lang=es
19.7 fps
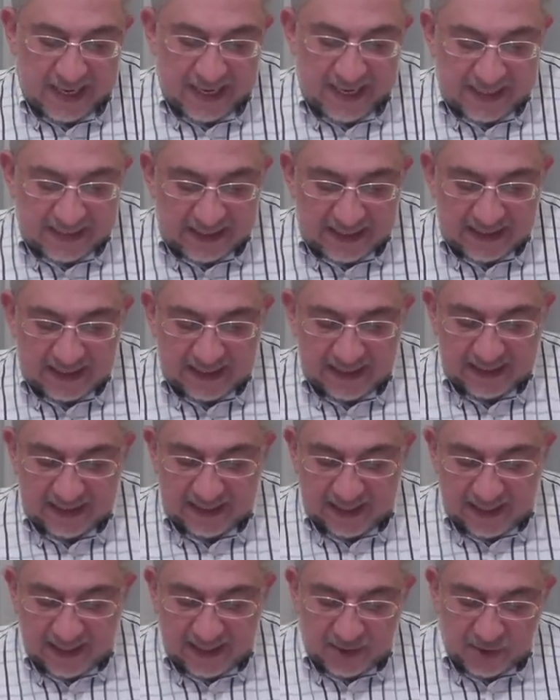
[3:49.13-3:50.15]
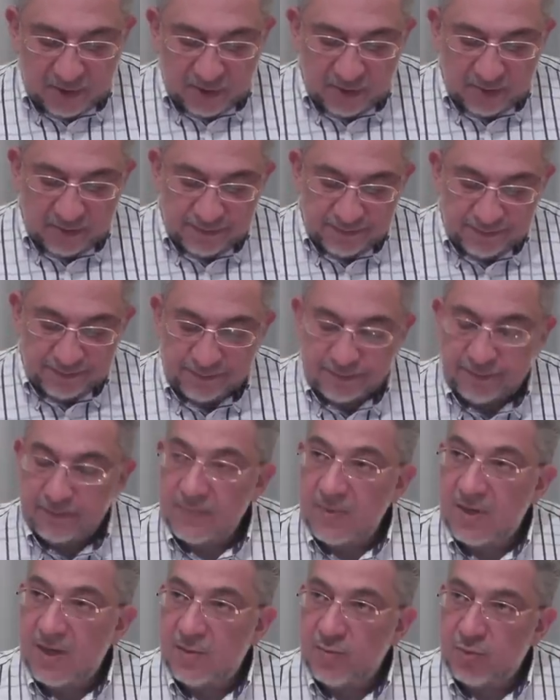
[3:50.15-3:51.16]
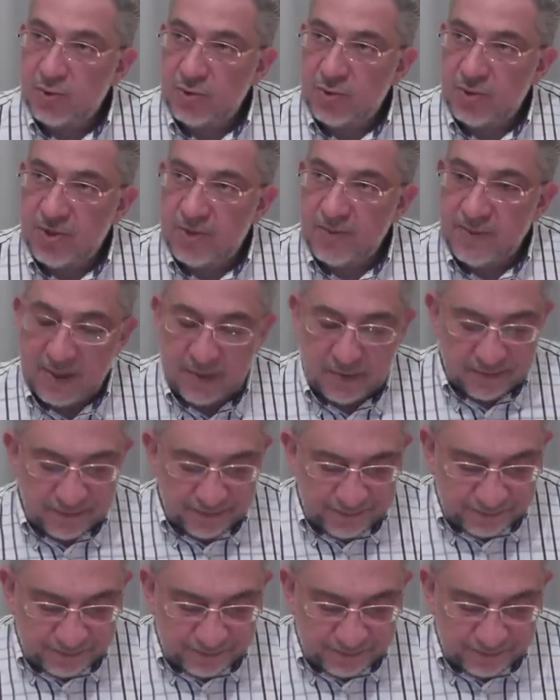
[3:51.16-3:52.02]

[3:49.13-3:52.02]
Este es el secreto del mundo divino,